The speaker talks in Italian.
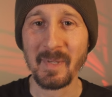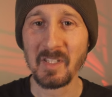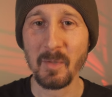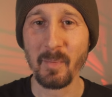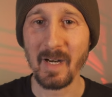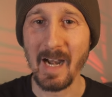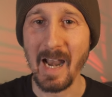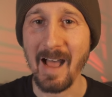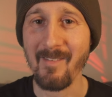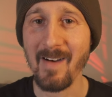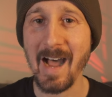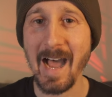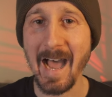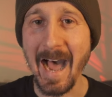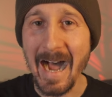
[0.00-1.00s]
ma si
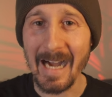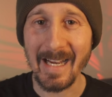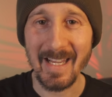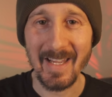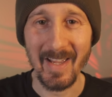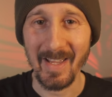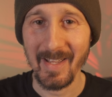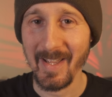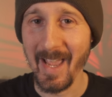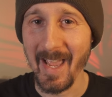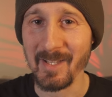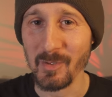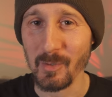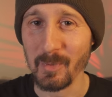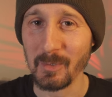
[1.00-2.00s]
parlava anche
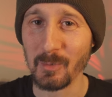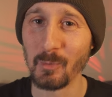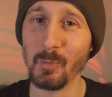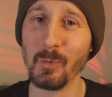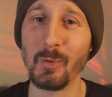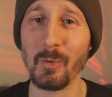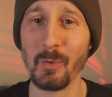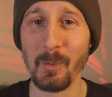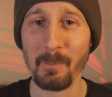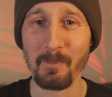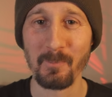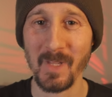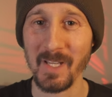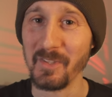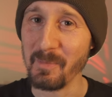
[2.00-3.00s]
e
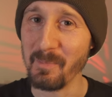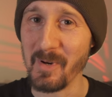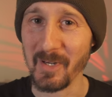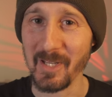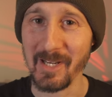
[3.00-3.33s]
soprattutto di Bear